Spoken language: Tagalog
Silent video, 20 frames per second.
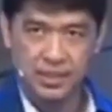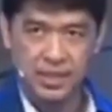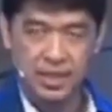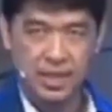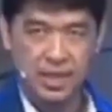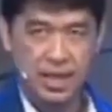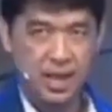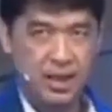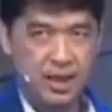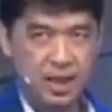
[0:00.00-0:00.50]

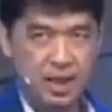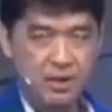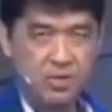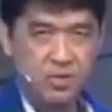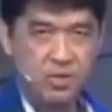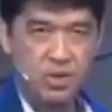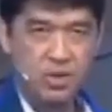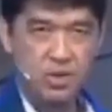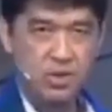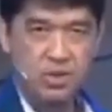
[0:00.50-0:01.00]
Sa
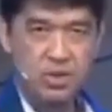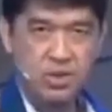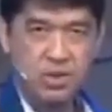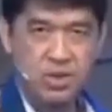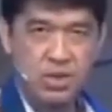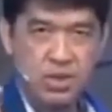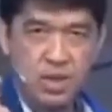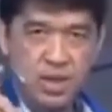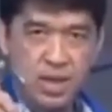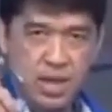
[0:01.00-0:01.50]
araw,
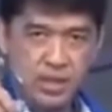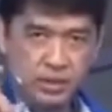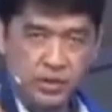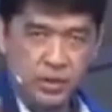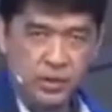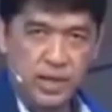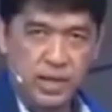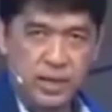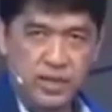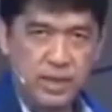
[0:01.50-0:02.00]
at
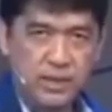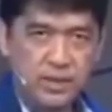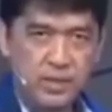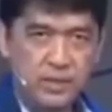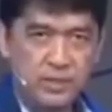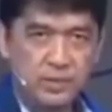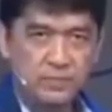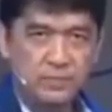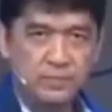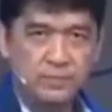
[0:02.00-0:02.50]
yun ay
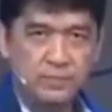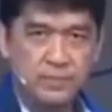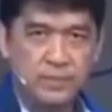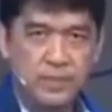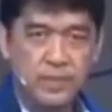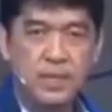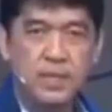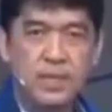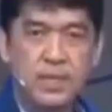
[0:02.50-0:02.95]
ngayon,